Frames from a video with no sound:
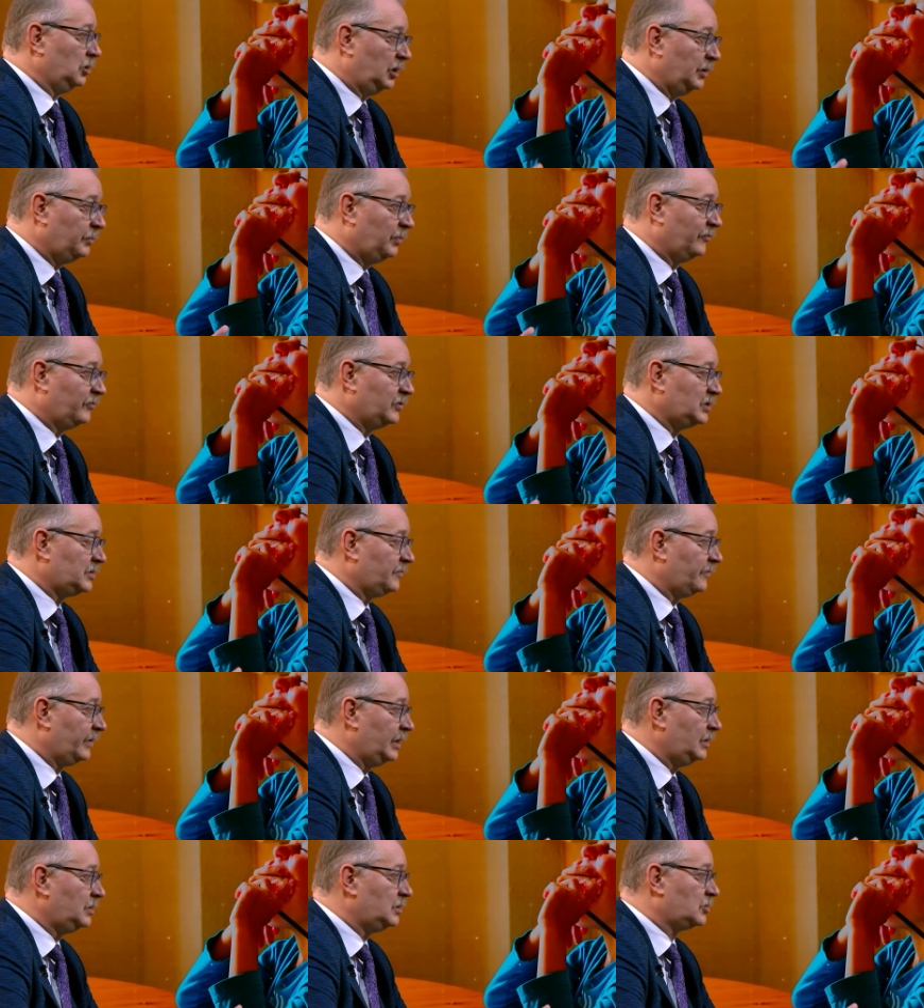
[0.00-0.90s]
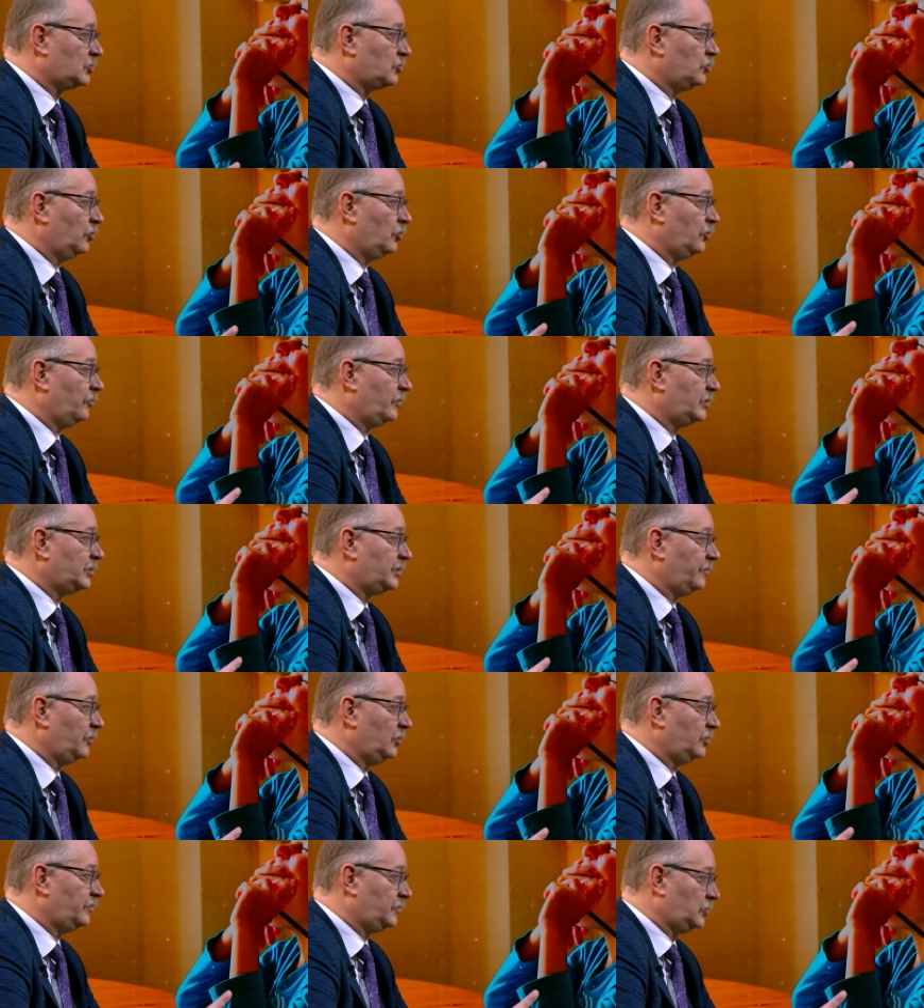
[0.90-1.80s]
Либо вызывайте скорую, вы
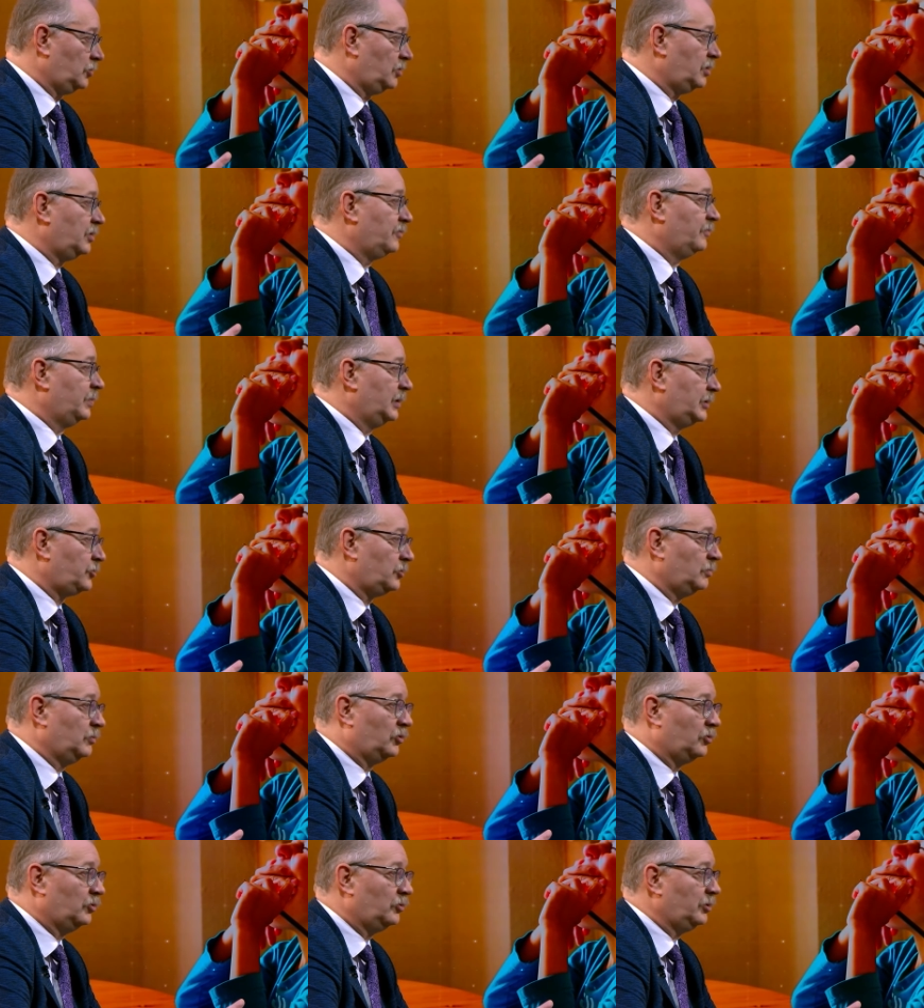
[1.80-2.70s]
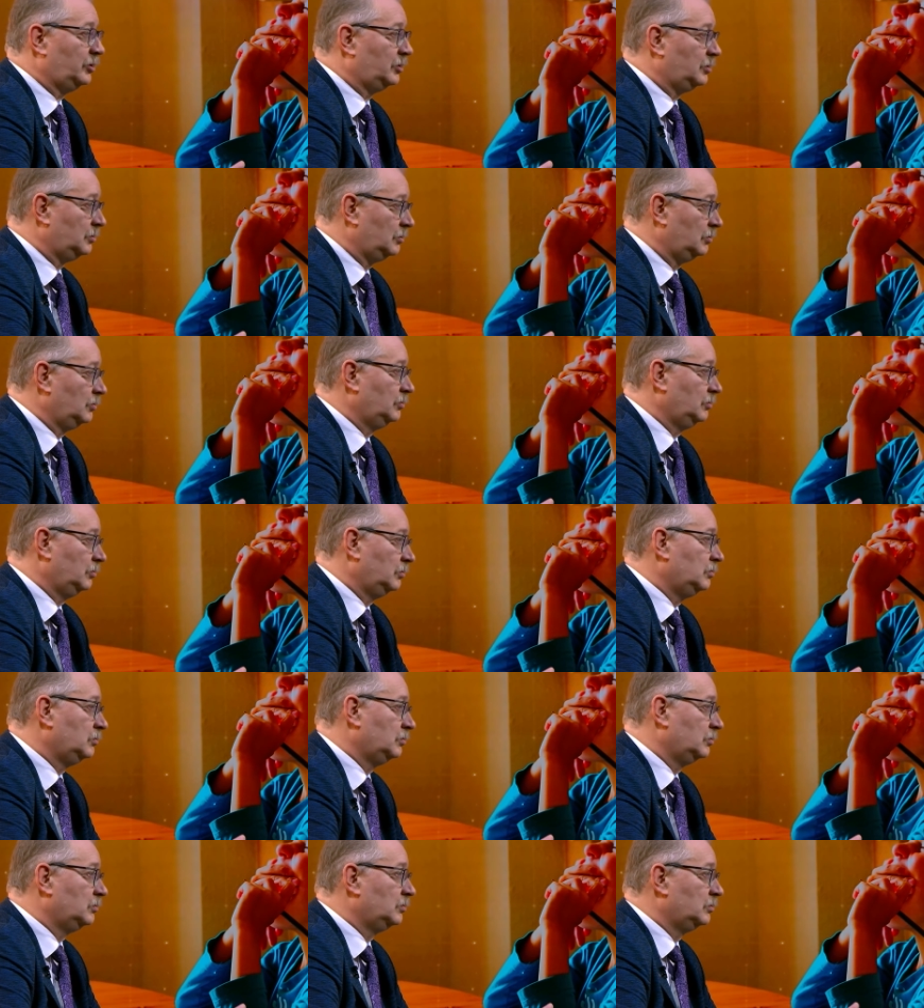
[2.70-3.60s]
живете все-таки в большом городе. Ну,
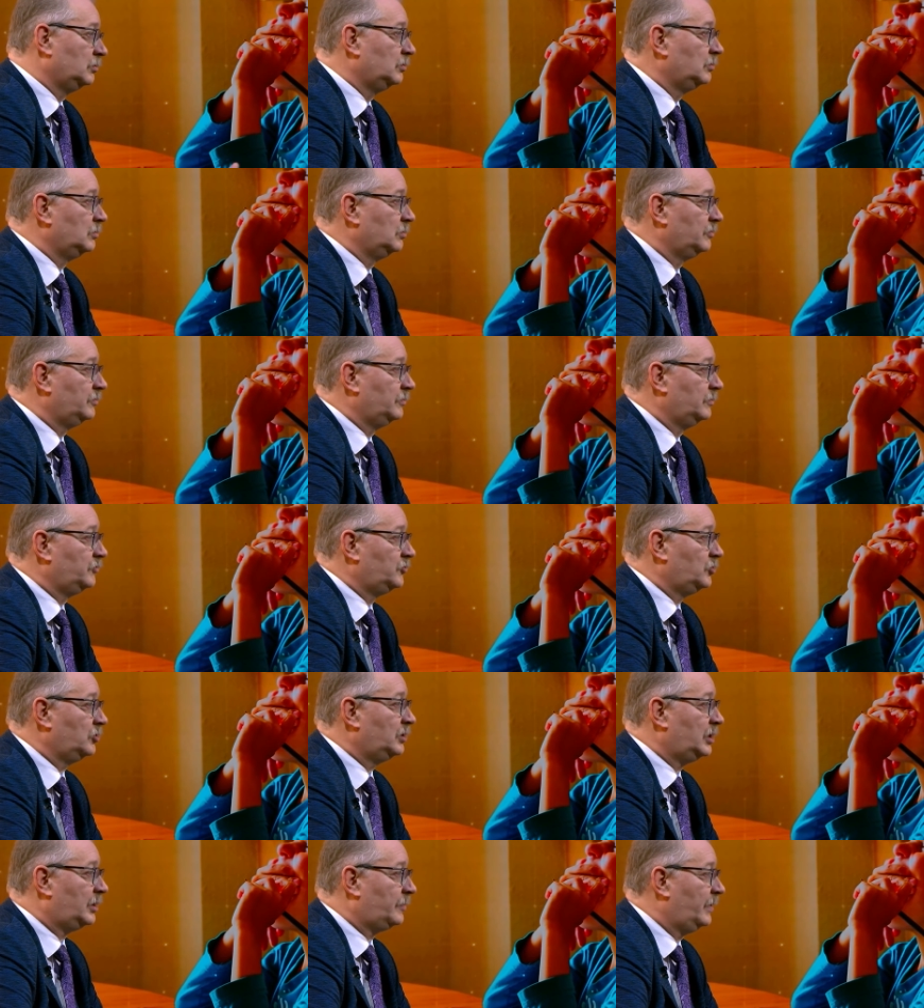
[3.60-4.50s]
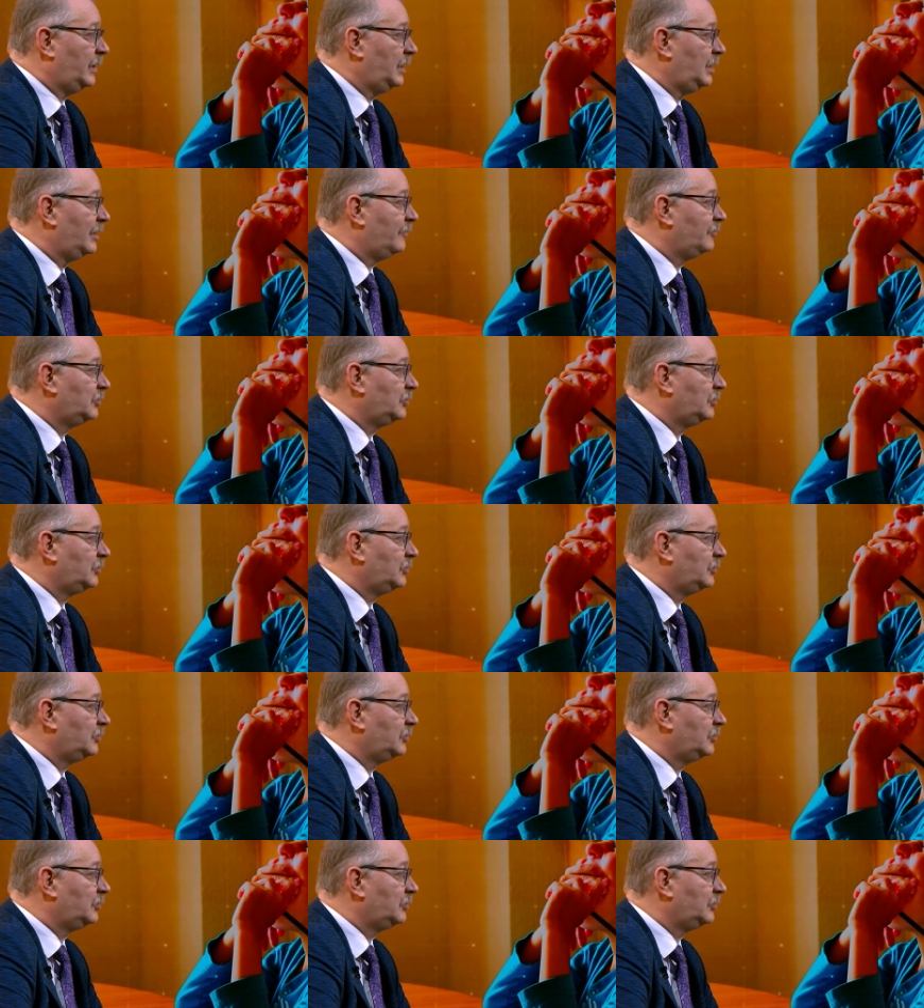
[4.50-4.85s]
все нормально.